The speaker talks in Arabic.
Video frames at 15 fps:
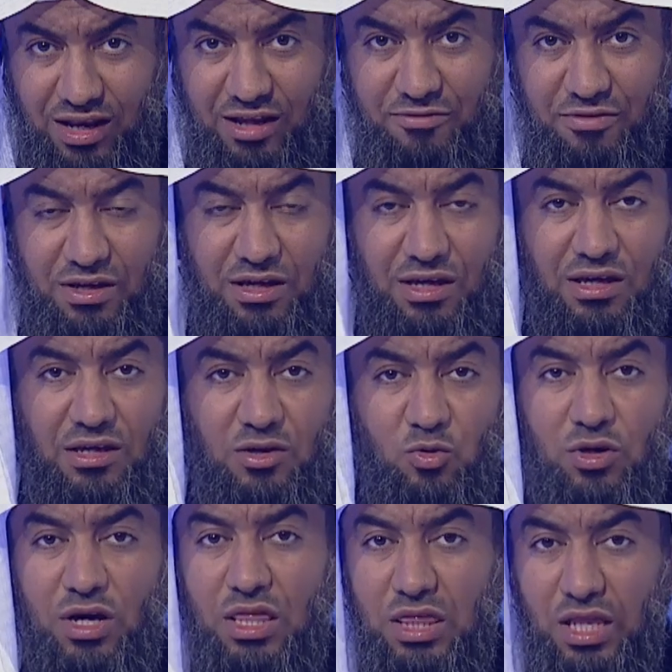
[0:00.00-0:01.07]
الله فيك
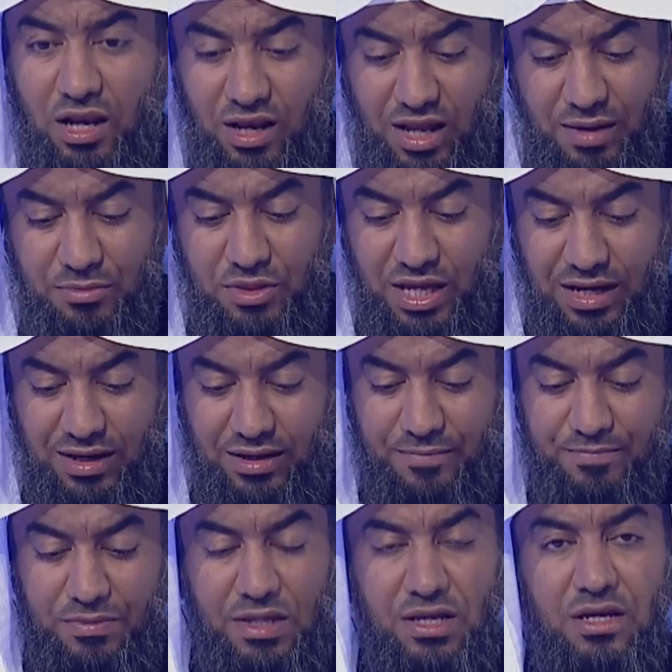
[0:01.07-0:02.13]
وكثر الله امثالك
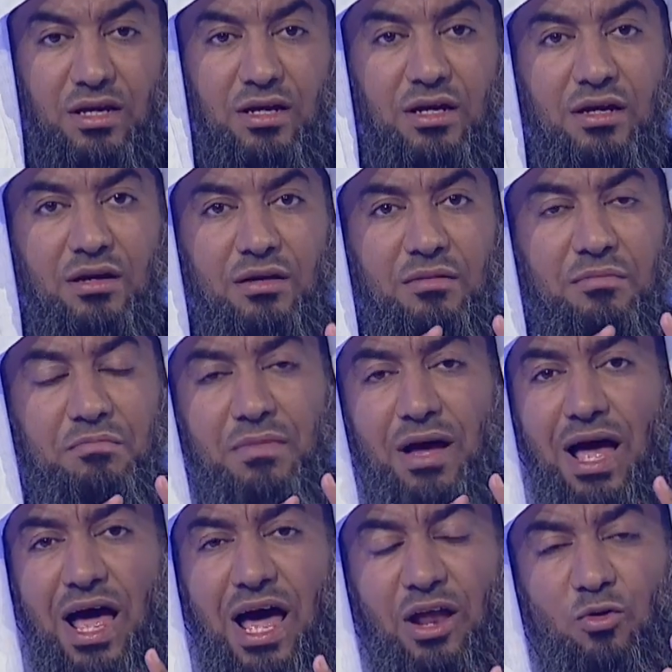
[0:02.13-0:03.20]

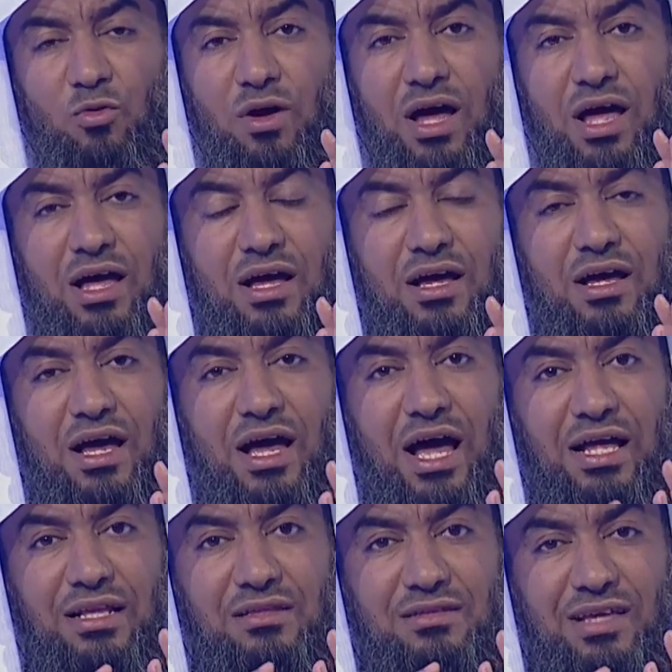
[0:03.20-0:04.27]
ما اروع
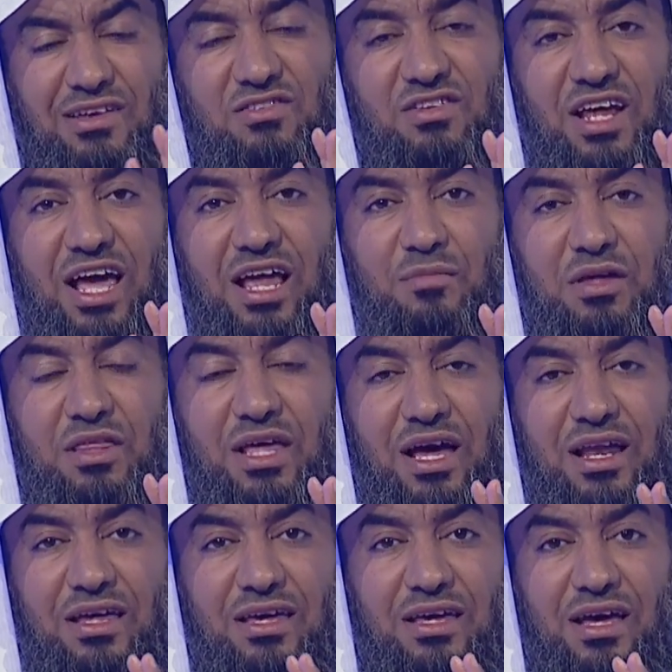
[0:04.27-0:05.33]
ان تصنع
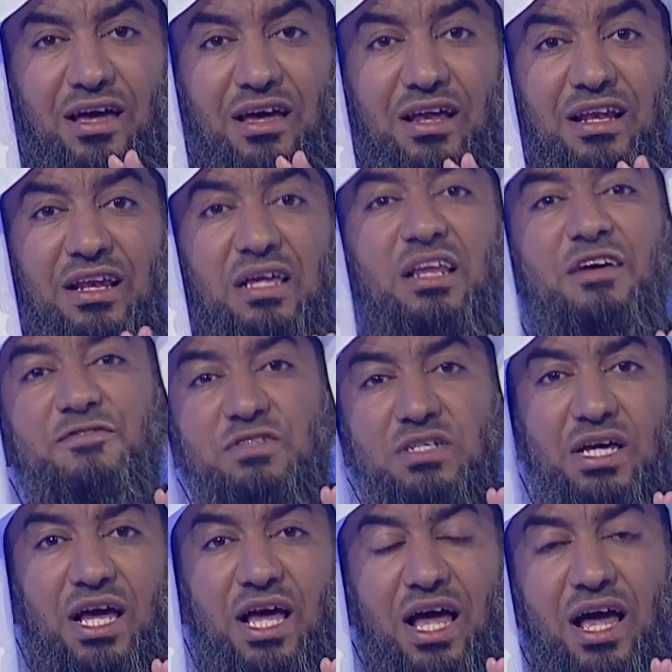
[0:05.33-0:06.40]
المثاليه
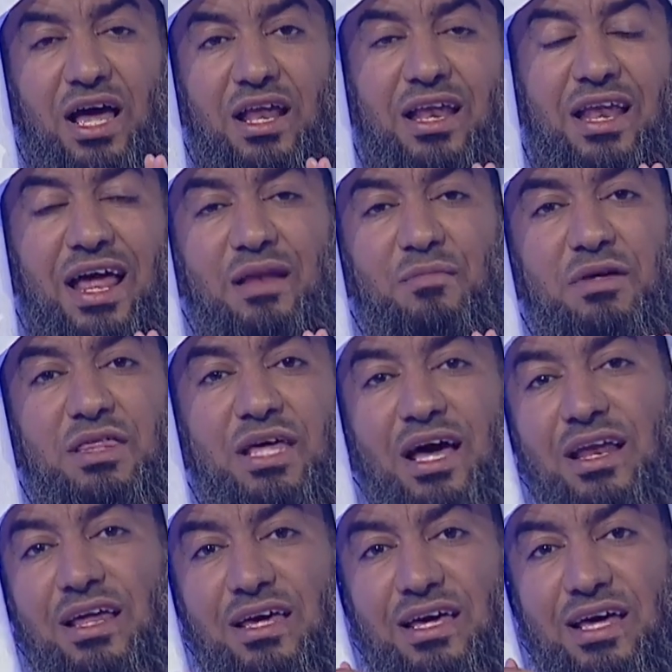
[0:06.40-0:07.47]
لنفسها لا
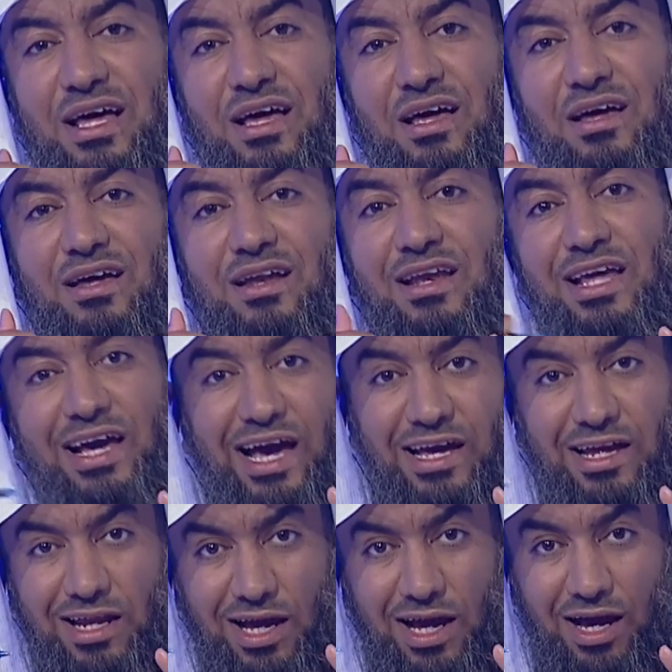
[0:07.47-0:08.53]
المثاليه
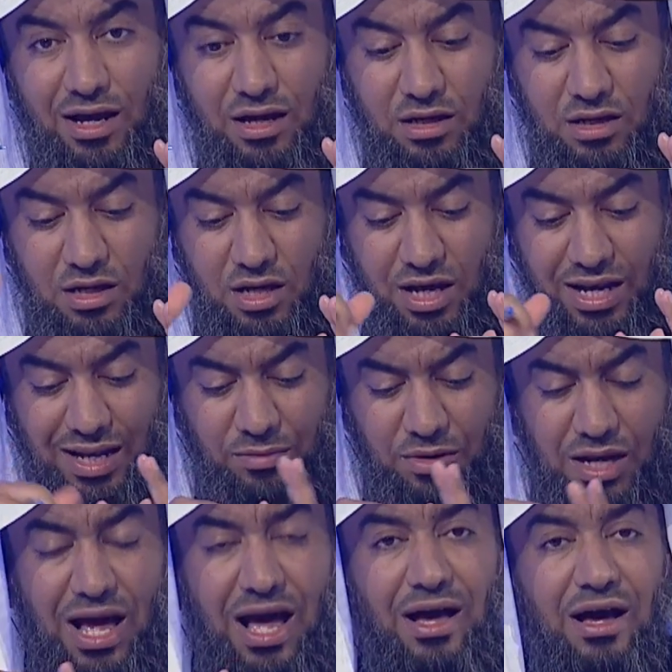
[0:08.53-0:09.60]
لغيرها الامر
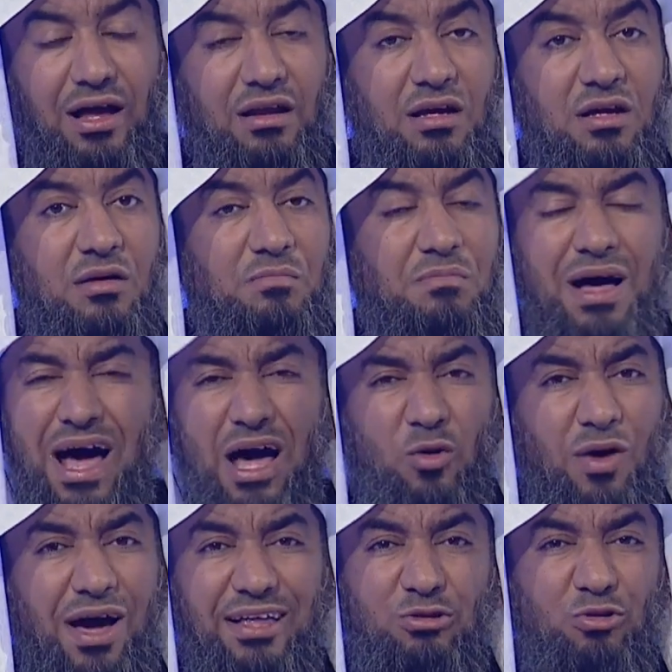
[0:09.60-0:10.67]
الاخر ما
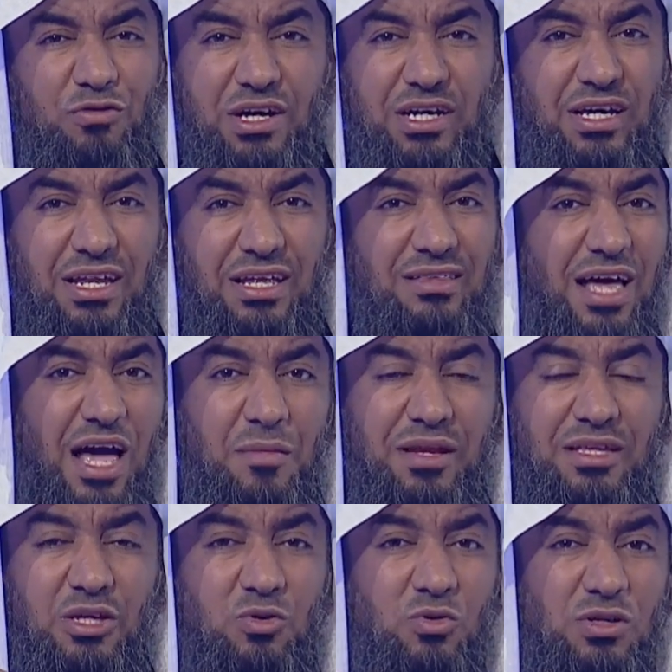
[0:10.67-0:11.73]
اروع ان تفكرين
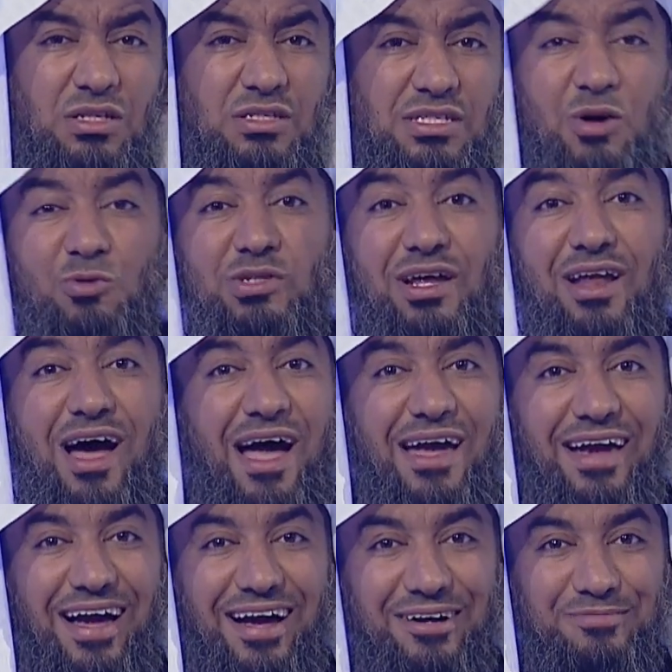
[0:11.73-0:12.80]
دائما تكونين زوجه
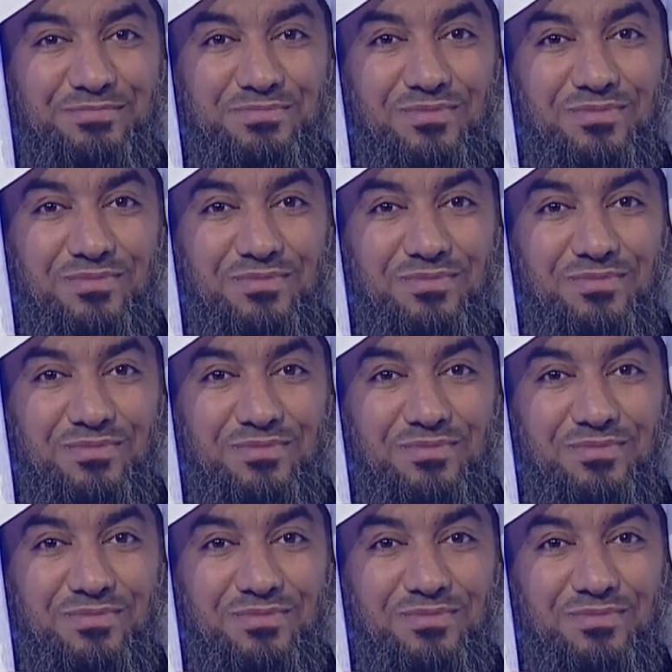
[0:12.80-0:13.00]
رائعه